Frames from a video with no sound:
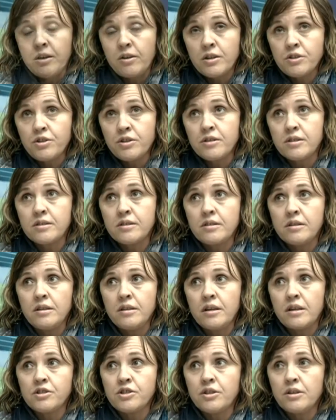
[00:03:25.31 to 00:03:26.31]
eu acho que
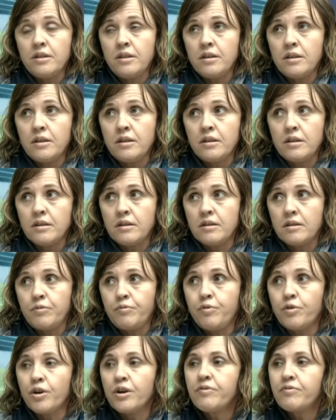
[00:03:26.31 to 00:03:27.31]
se a gente eh,
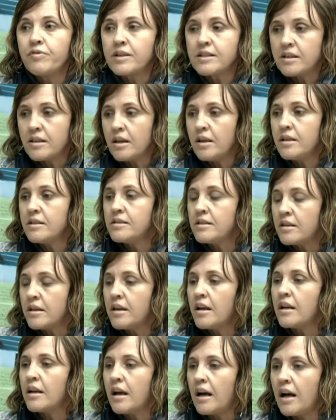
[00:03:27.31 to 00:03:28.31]
for fazer esse
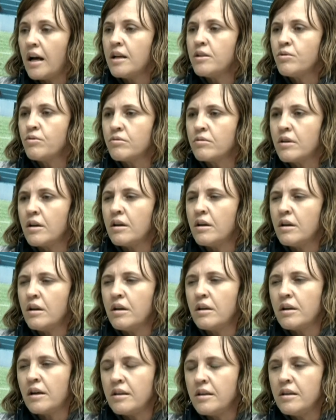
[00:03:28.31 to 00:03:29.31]
relato,
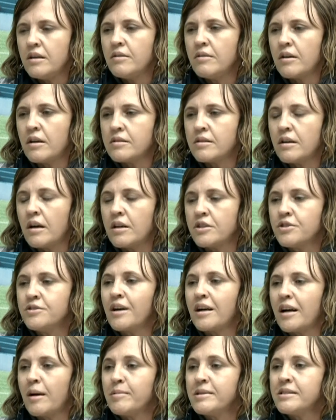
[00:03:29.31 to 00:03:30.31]
né, aí a gente
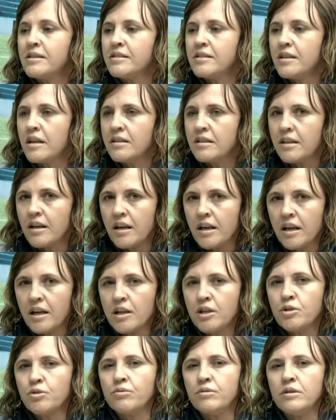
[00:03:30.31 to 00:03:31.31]
acaba se
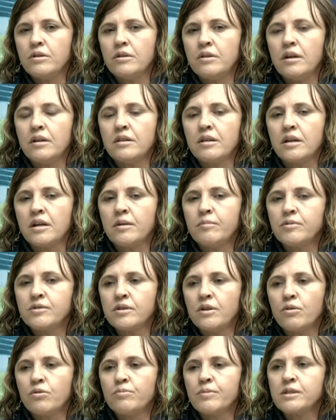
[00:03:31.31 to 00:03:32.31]
estendendo e entramos
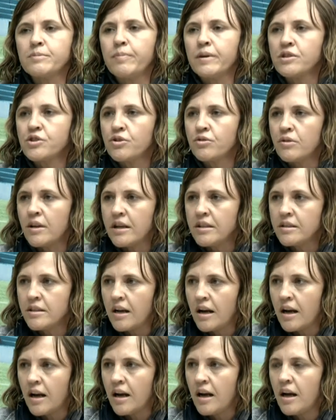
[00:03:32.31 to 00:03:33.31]
em algumas
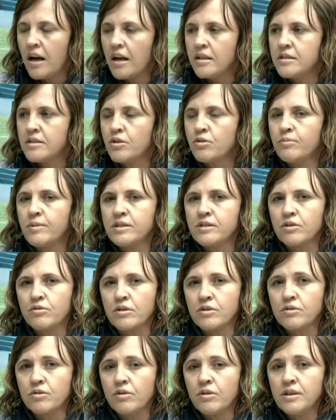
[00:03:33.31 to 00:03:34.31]
particularidades, algumas
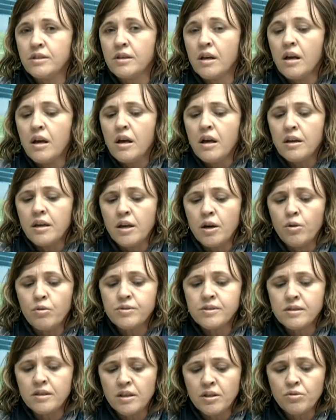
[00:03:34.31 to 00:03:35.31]
situações que eu
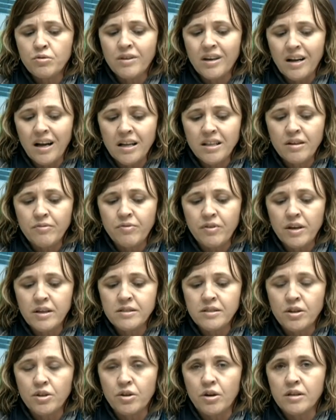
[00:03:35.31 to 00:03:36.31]
sinto que cada
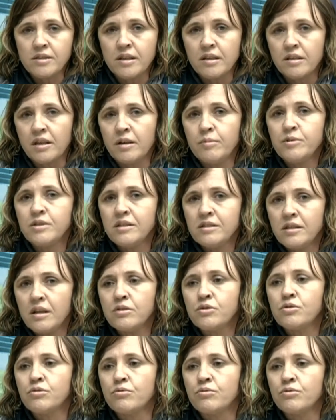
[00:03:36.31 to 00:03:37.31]
vez que nós entramos nesse
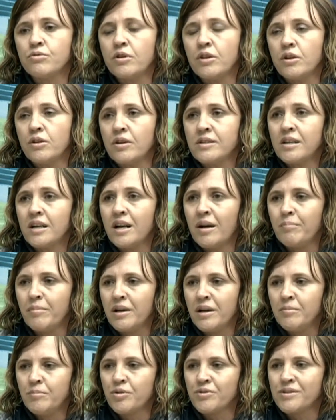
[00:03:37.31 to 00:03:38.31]
assunto e que nós
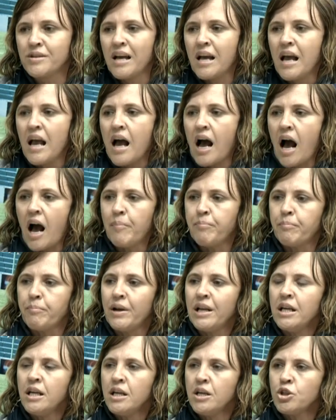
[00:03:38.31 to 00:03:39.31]
acabamos
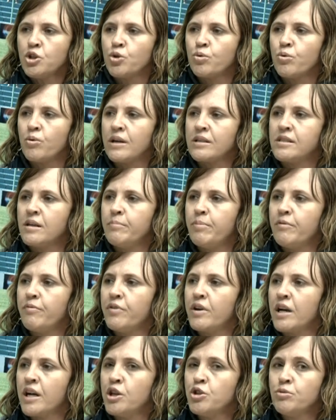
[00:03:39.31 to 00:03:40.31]
abrindo,
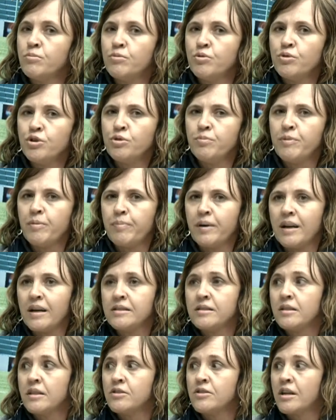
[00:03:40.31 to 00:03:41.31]
exemplificando muito, me
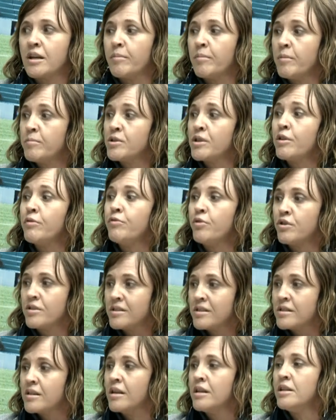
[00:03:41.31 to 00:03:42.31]
parece que nós acabamos
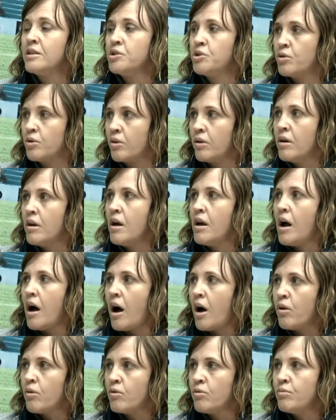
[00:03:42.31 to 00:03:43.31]
reforçando
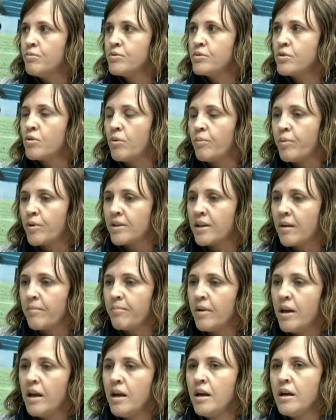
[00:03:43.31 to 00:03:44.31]
alguns
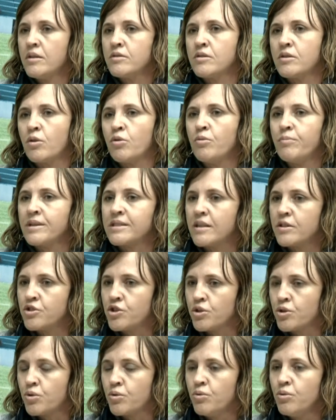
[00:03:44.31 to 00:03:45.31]
comportamentos, algumas
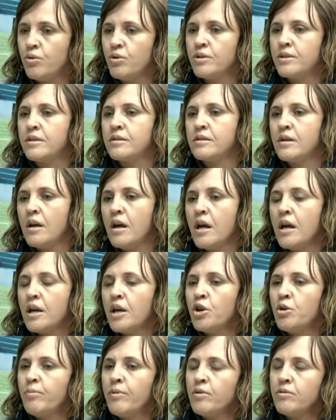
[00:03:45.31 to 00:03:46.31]
atitudes
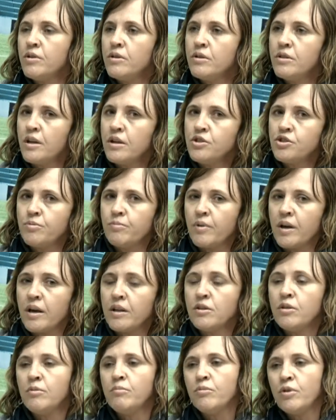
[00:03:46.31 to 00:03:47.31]
que, no meu
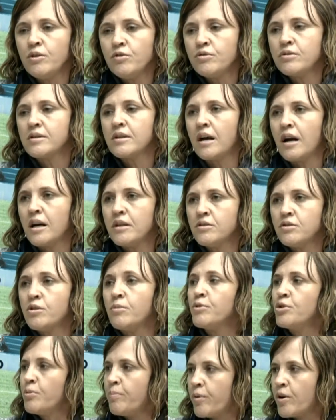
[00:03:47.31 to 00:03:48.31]
entendimento, em muitos casos são
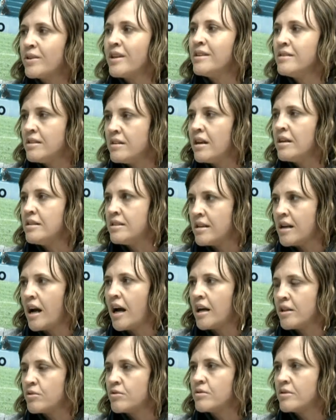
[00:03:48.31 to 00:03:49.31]
muito
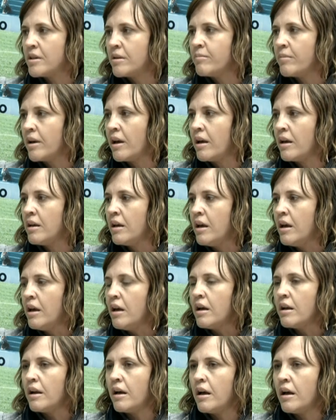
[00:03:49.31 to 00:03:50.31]
potencializados também,
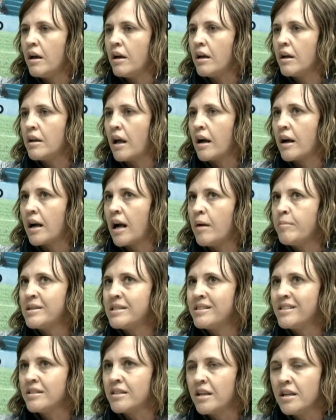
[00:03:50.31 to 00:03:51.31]
né, acaba
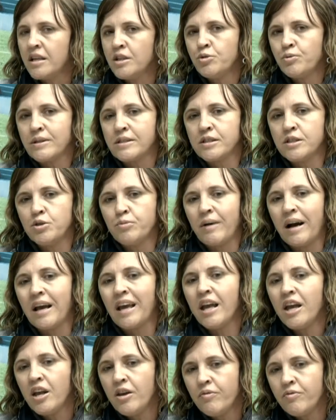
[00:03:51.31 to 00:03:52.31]
se dando assim uma
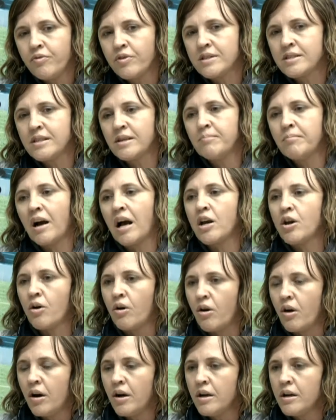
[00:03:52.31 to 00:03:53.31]
ênfase
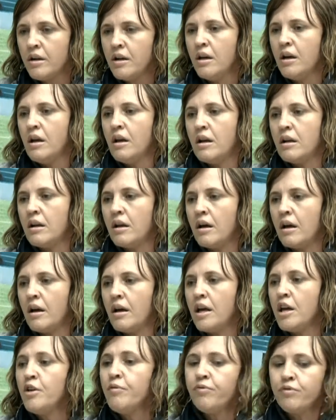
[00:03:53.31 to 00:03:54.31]
maior
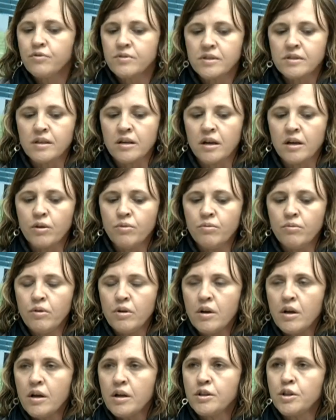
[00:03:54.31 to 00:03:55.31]
né, em função
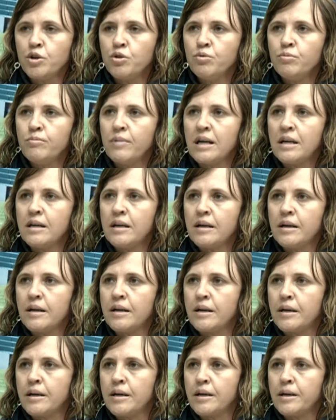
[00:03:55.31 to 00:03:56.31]
de
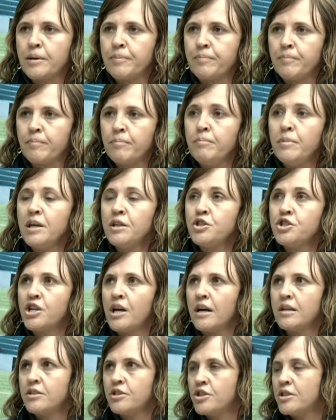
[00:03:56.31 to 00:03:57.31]
uma
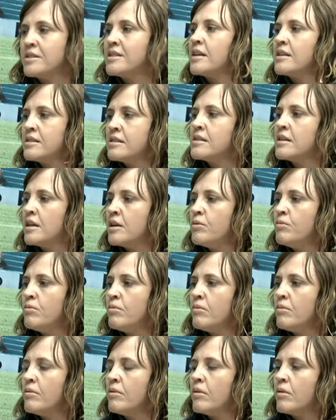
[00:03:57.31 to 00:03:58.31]
mediatização
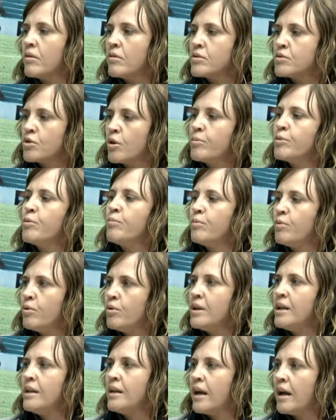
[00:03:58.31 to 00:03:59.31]
sobre o
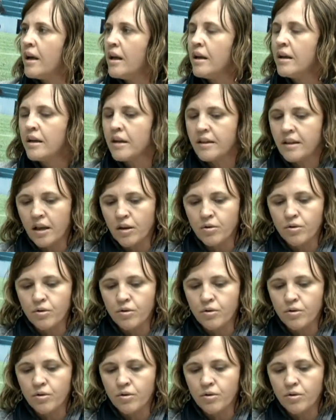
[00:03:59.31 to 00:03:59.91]
bullying né, que tem